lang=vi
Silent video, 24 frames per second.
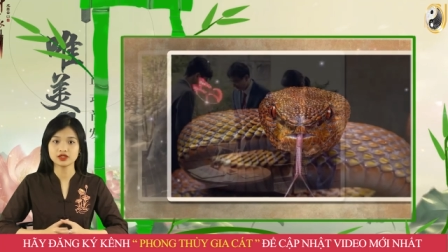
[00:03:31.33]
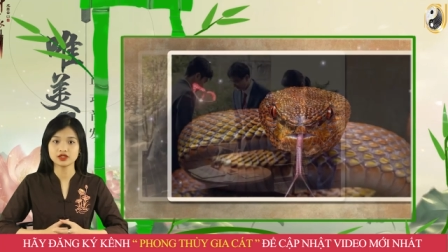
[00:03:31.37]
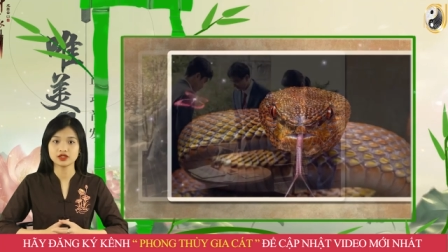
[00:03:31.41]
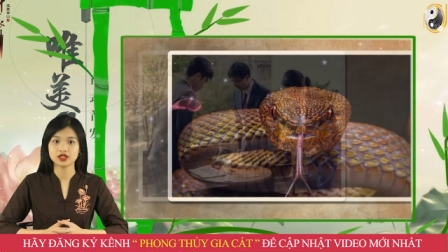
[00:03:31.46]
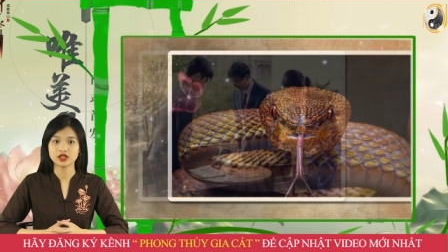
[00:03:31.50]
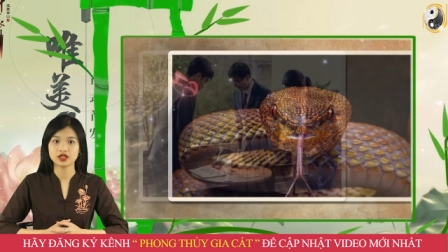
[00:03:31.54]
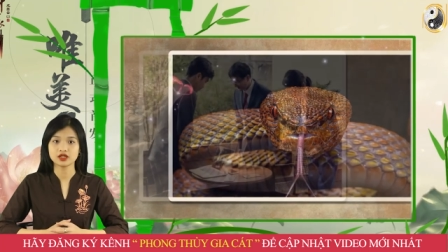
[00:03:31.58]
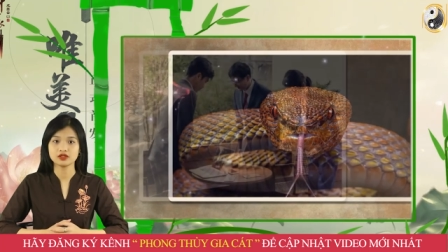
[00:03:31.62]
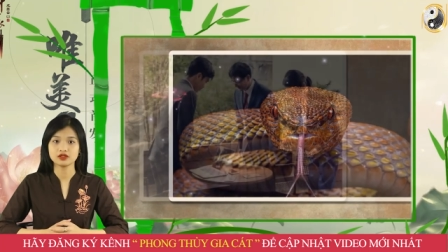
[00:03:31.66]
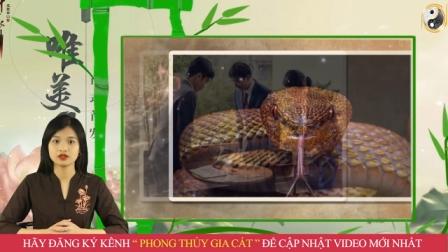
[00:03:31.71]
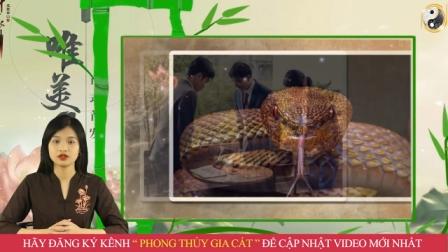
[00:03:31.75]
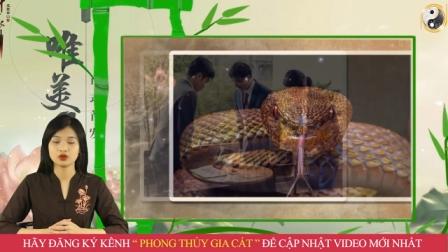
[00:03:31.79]

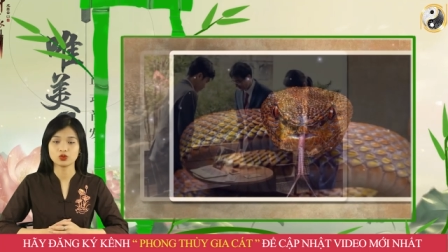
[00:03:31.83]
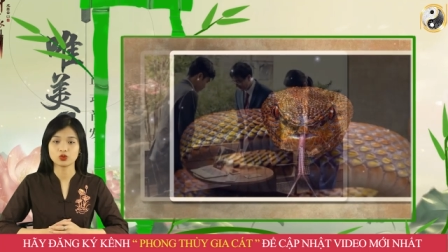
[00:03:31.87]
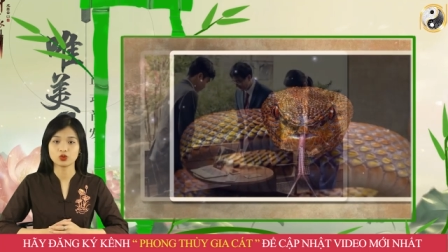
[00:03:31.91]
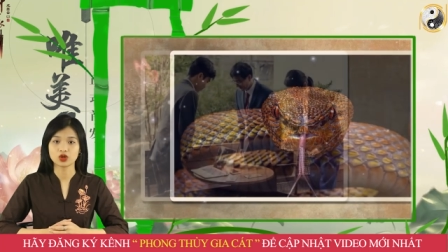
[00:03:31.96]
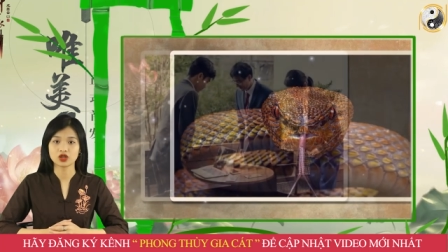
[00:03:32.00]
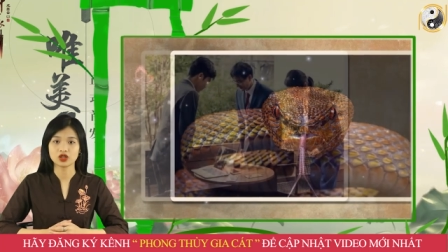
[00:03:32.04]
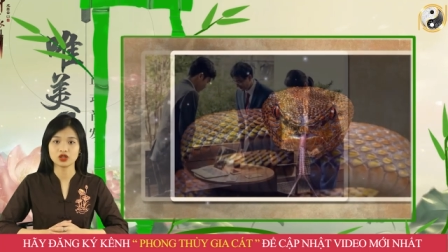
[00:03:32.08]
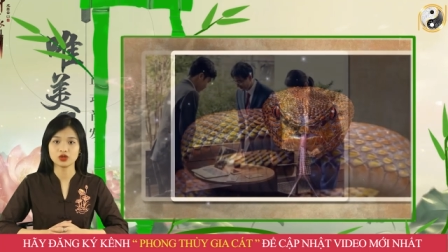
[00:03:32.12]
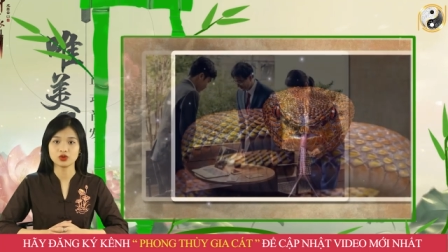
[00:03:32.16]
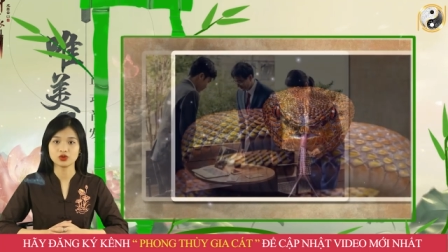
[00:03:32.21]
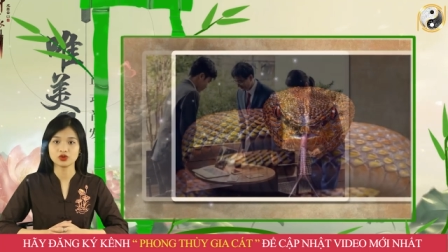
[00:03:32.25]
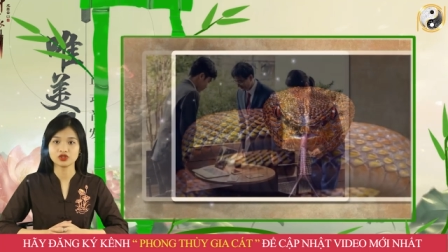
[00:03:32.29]
trên đường
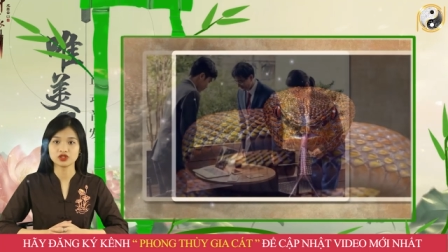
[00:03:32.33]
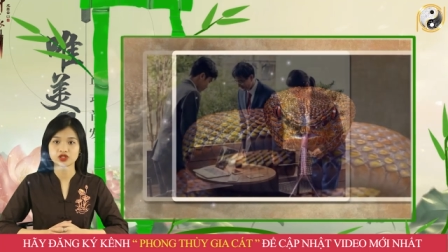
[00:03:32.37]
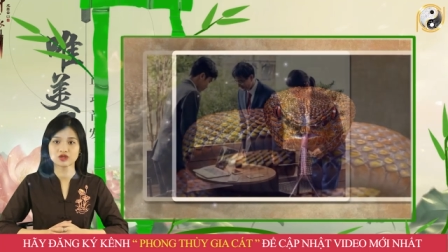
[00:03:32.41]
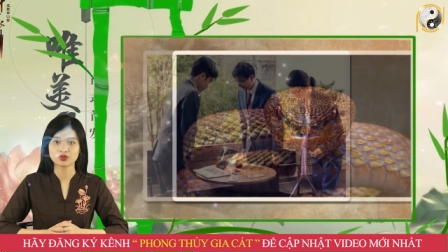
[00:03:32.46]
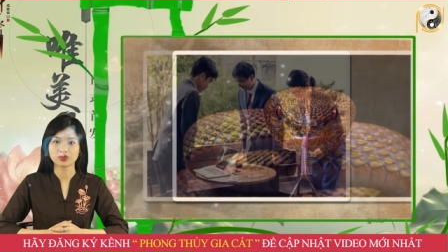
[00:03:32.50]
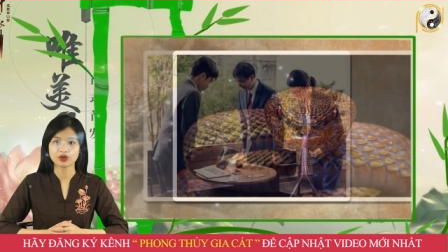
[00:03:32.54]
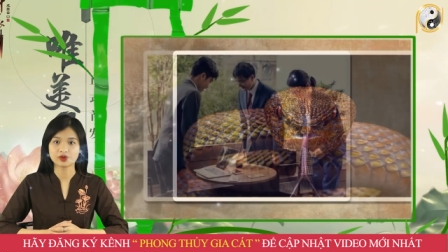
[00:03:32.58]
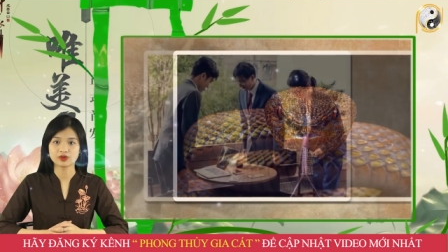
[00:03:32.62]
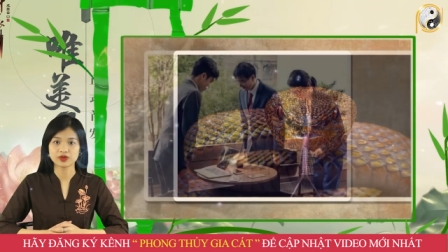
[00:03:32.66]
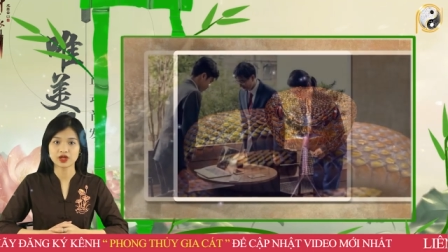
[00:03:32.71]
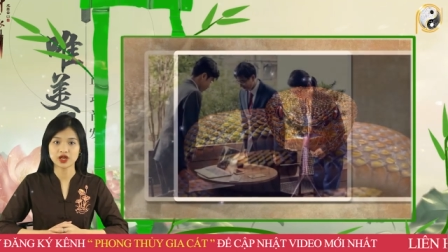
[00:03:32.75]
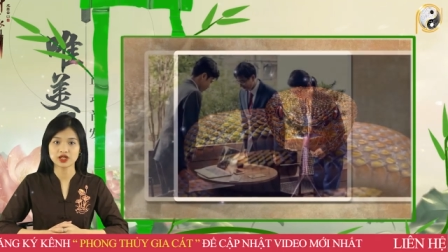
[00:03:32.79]
quan lộ trong
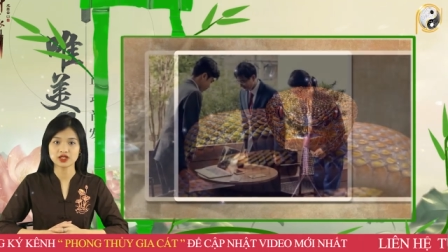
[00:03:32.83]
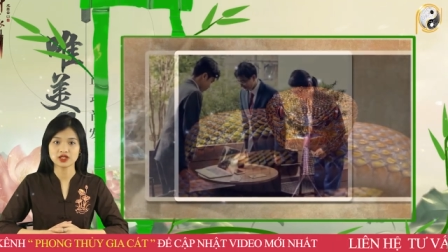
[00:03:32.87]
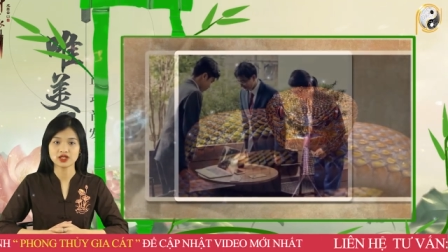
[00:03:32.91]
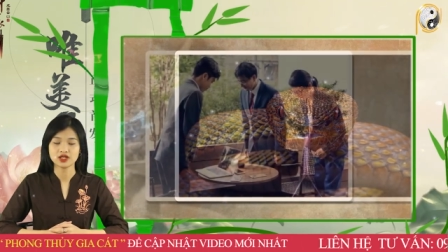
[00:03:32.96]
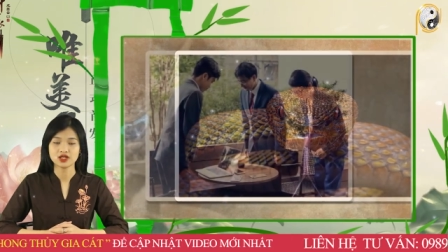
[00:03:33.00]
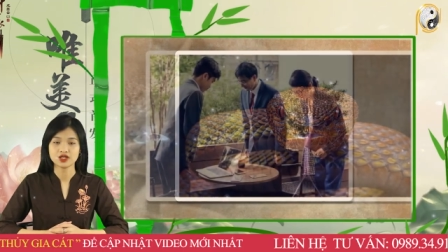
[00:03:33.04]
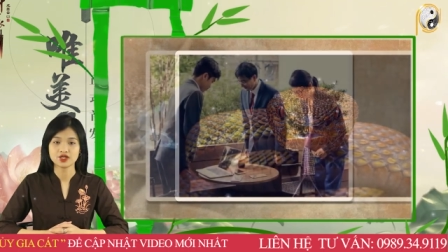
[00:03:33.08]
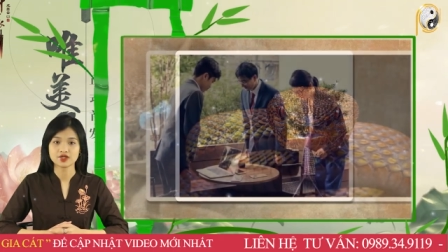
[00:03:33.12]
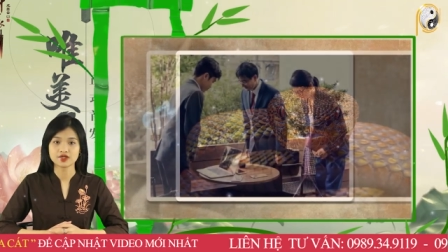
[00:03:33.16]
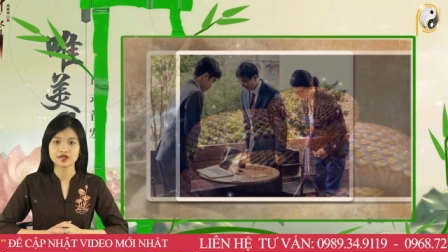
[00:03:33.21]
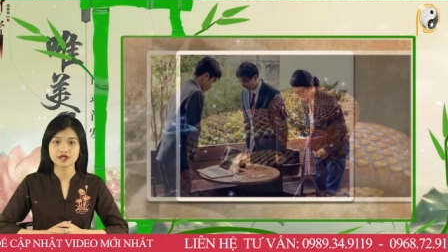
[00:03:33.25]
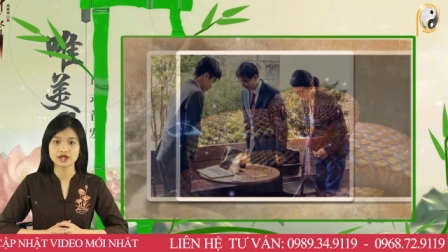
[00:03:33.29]
năm nay
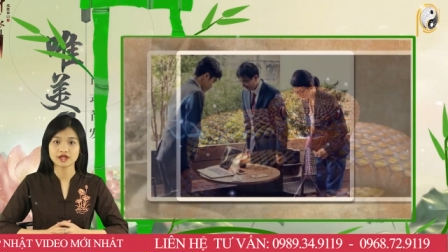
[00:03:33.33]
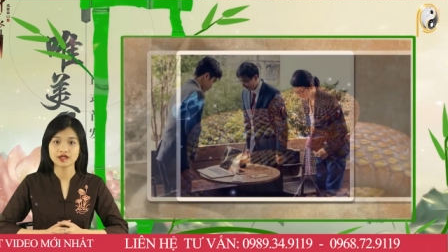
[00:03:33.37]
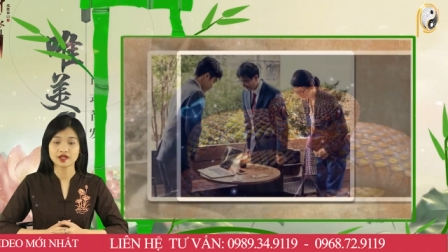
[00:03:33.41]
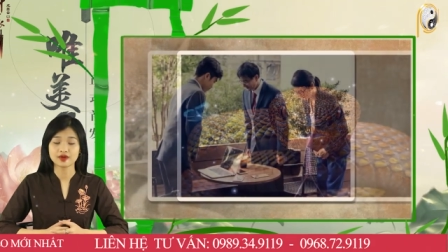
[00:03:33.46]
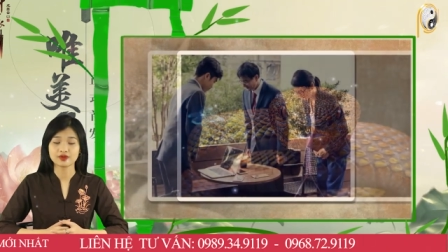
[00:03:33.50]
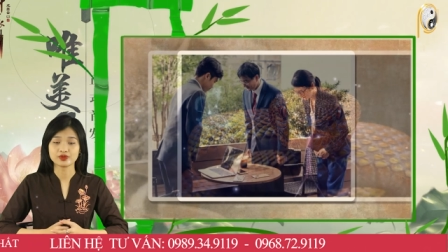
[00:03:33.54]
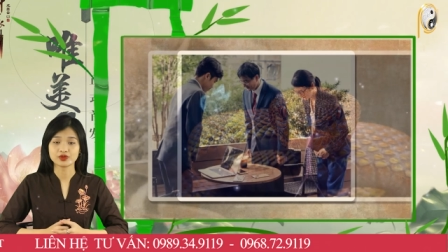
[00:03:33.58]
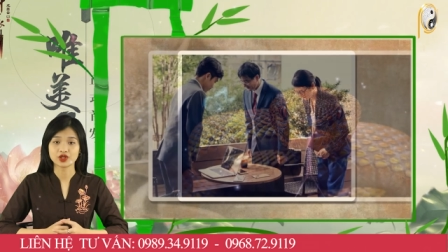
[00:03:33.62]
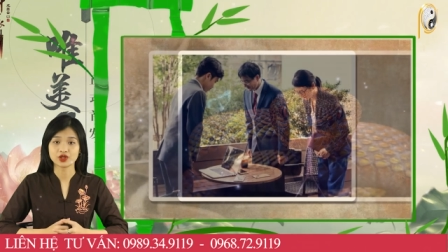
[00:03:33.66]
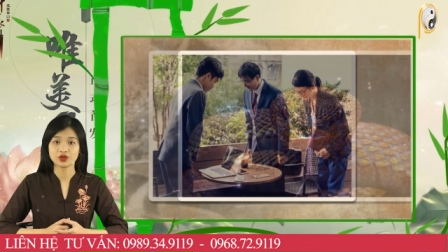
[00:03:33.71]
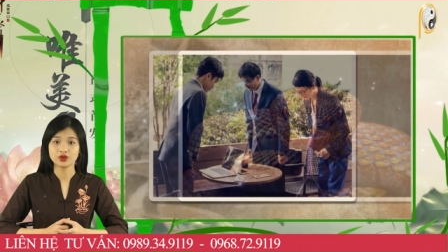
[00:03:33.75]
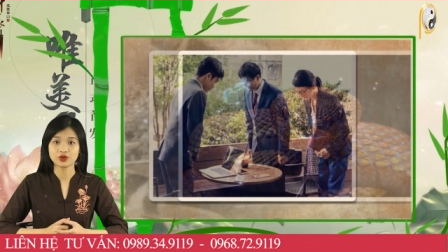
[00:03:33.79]
sẽ
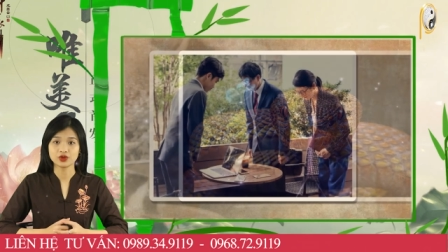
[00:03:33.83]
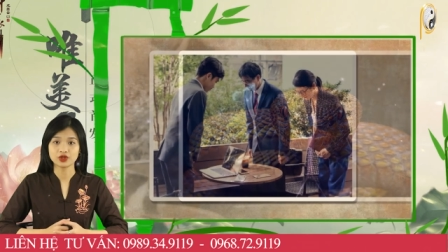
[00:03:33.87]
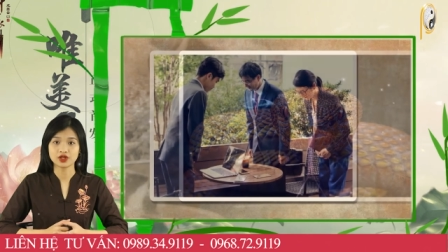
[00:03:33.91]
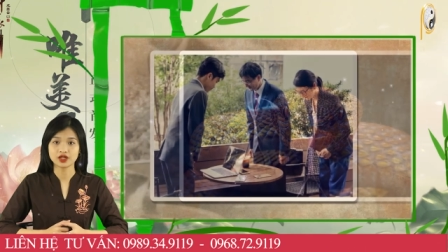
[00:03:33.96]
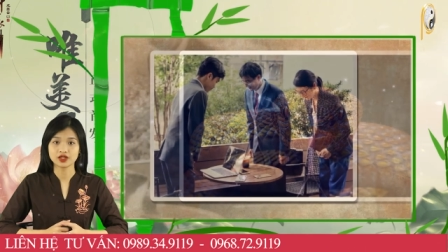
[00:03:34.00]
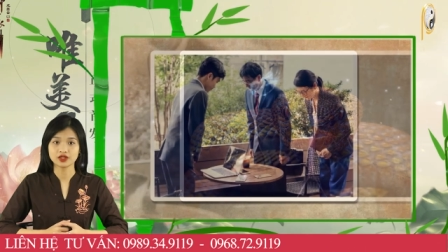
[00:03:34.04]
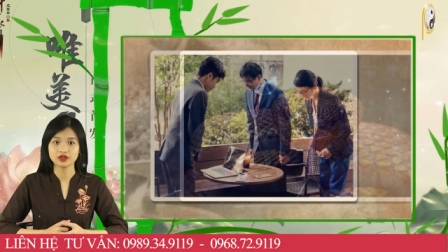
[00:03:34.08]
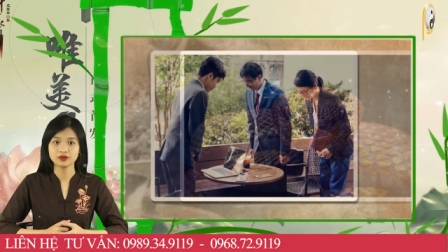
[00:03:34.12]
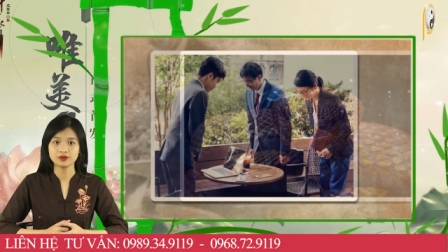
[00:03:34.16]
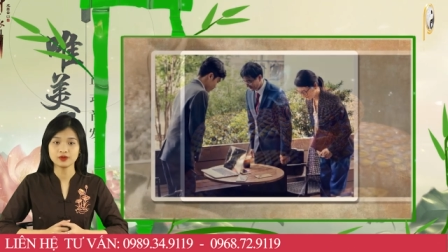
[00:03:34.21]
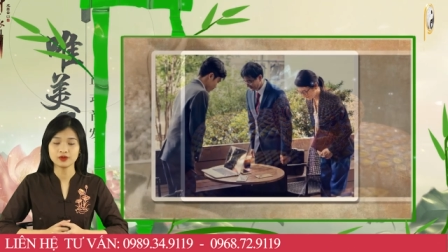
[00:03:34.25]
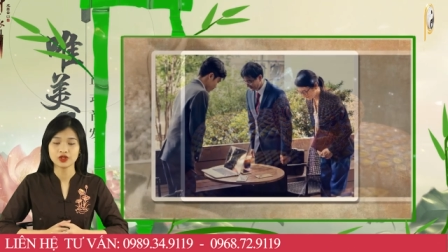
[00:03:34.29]
cảm thấy hụt
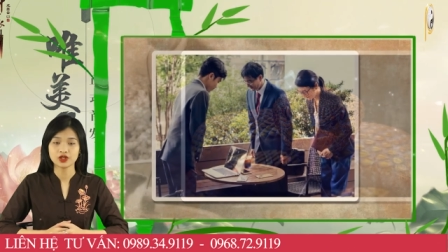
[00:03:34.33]
hẫng.